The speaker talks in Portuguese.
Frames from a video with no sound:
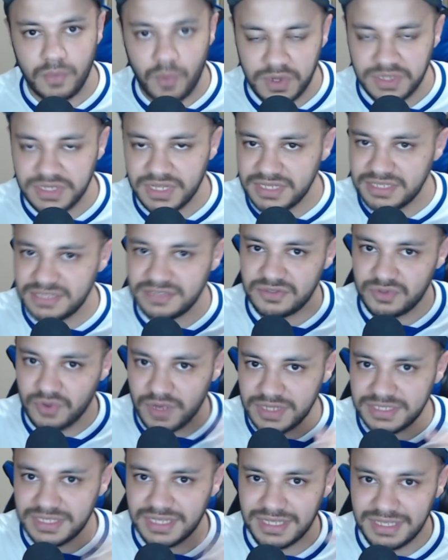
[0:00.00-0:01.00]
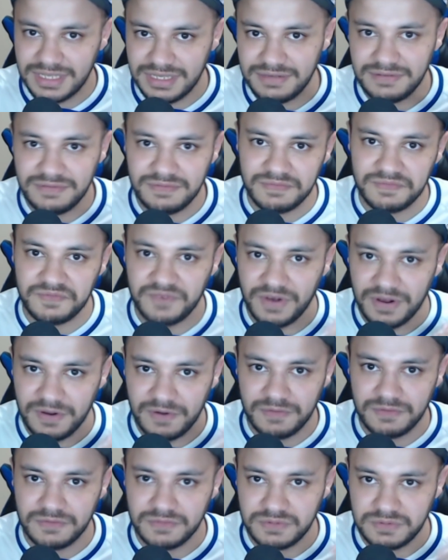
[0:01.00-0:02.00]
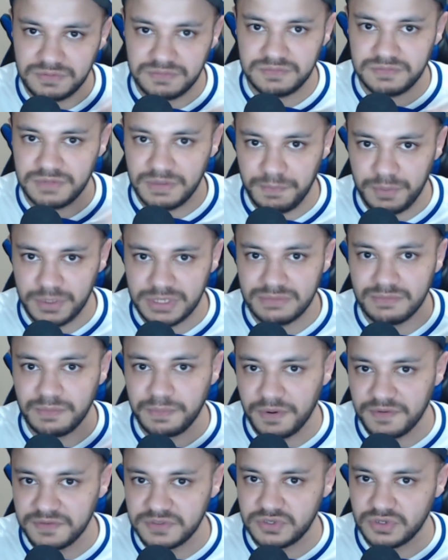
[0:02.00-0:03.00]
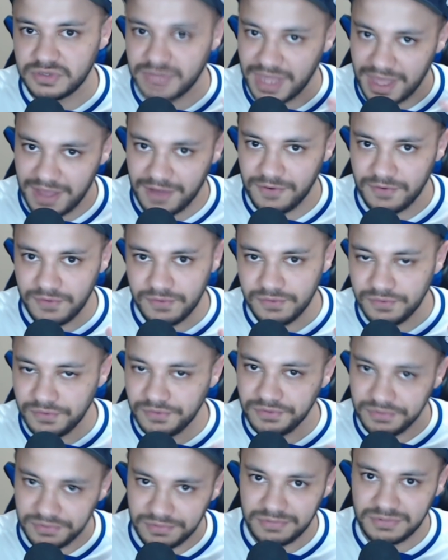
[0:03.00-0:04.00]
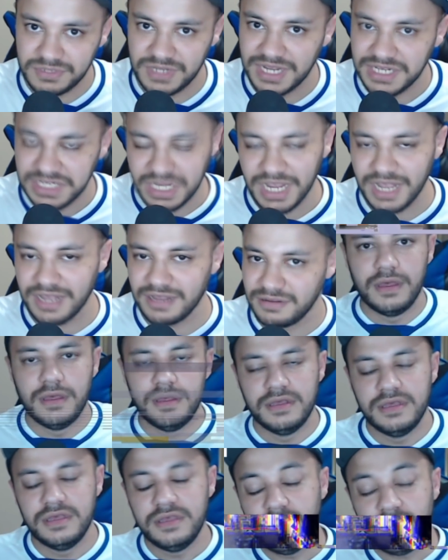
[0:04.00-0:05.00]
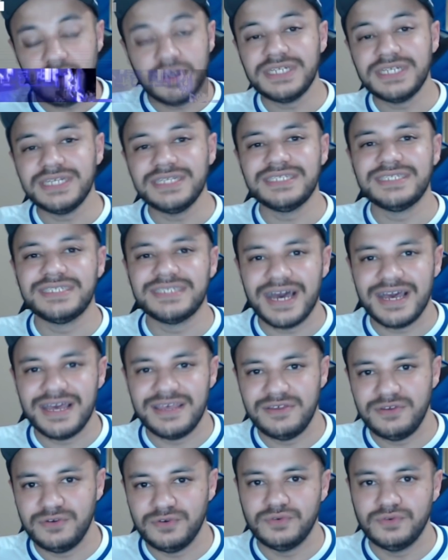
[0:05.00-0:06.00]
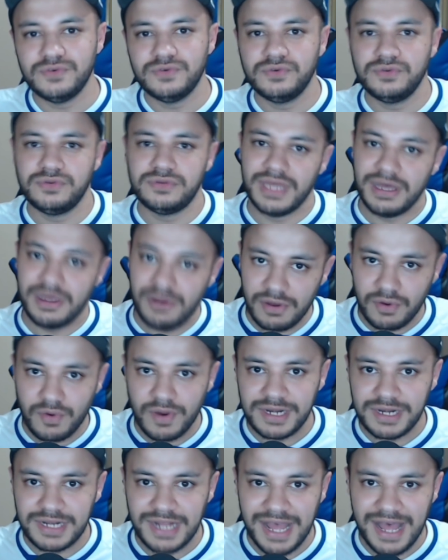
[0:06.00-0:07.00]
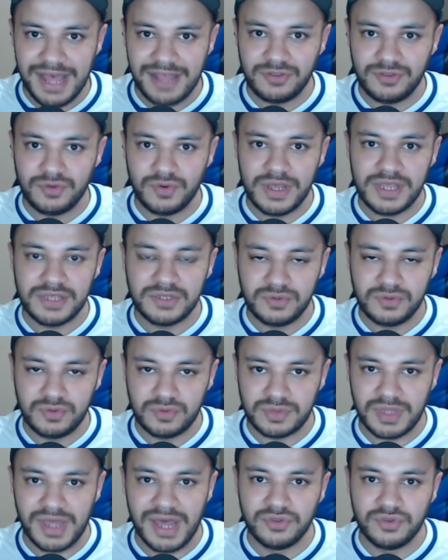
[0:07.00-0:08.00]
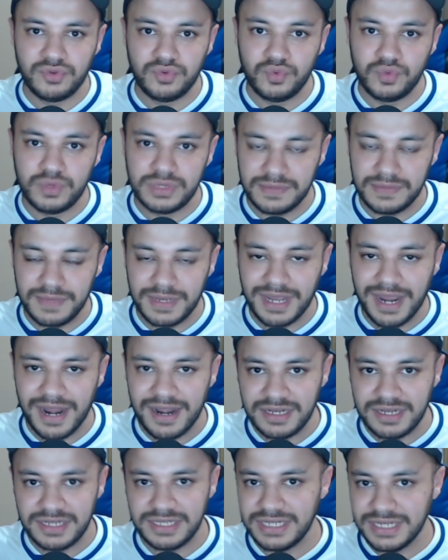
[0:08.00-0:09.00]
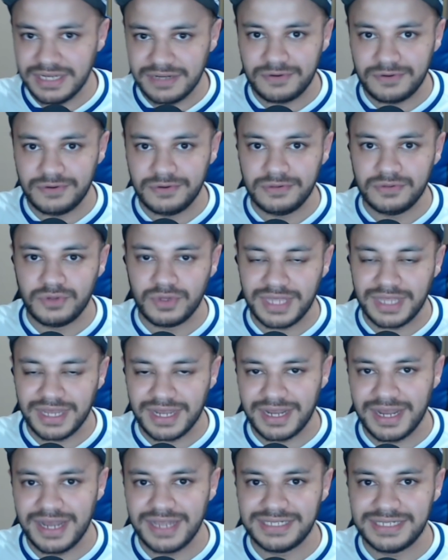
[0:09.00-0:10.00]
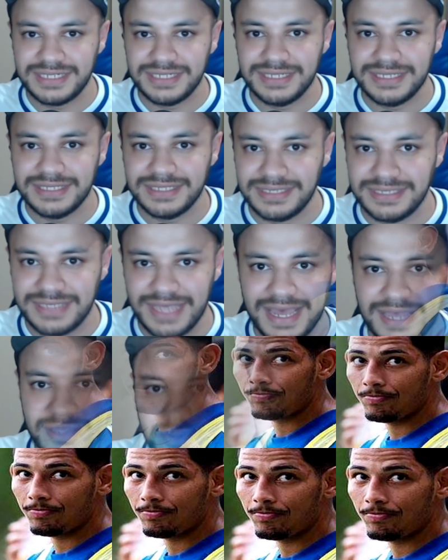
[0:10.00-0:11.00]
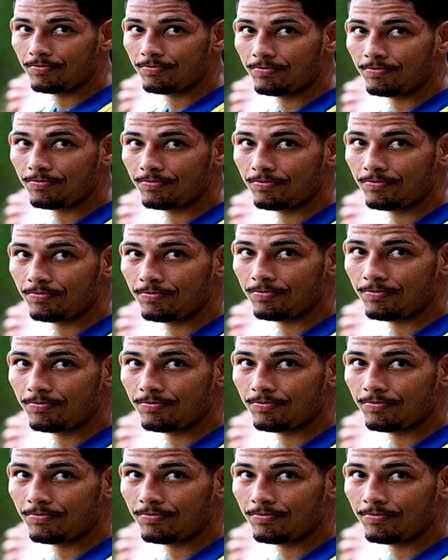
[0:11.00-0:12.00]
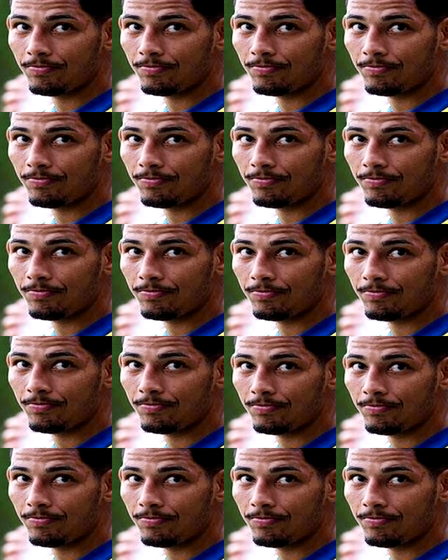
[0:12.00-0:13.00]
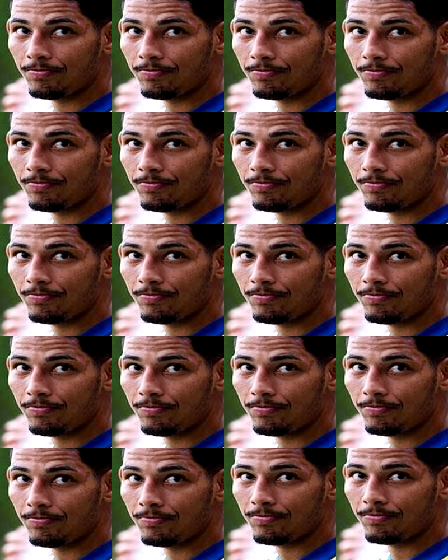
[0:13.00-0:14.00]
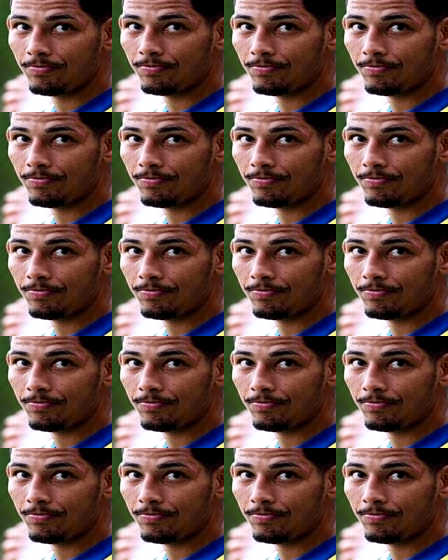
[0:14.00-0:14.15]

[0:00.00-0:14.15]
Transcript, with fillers: Eu acho que esses dois aí vão ir pro time profissional já já. E hoje saiu o tão aguardado resultado do exame cardíaco do atacante Zé Eduardo. Para quem perdeu o rolê, ele fez um exame mês